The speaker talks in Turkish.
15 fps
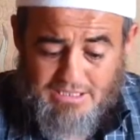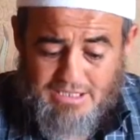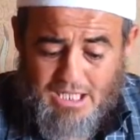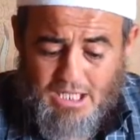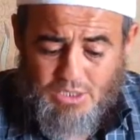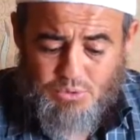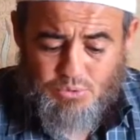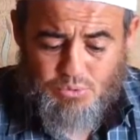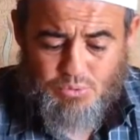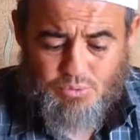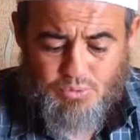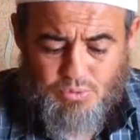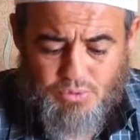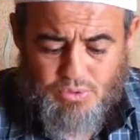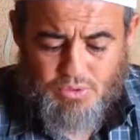Fel
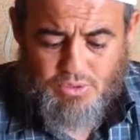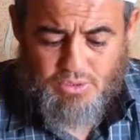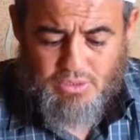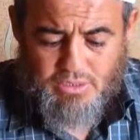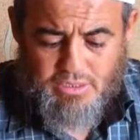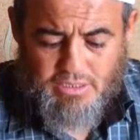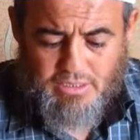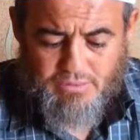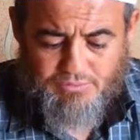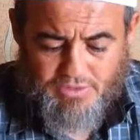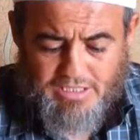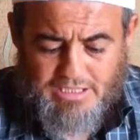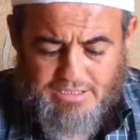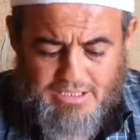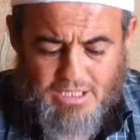insanu
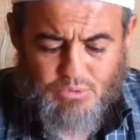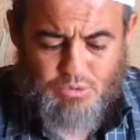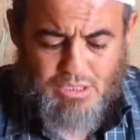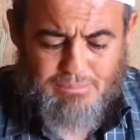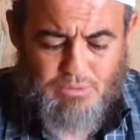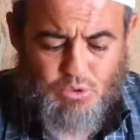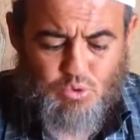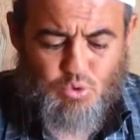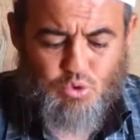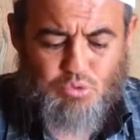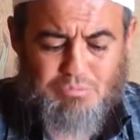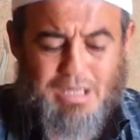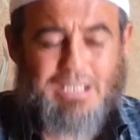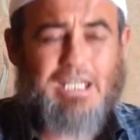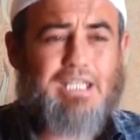fel insanu
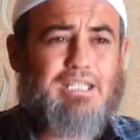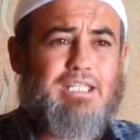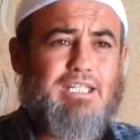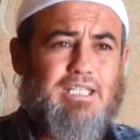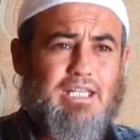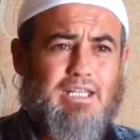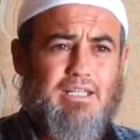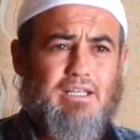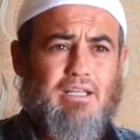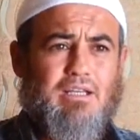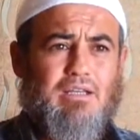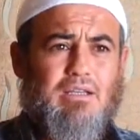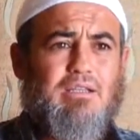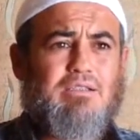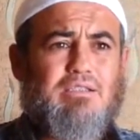yemliku ma tahte
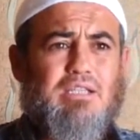yedeyh.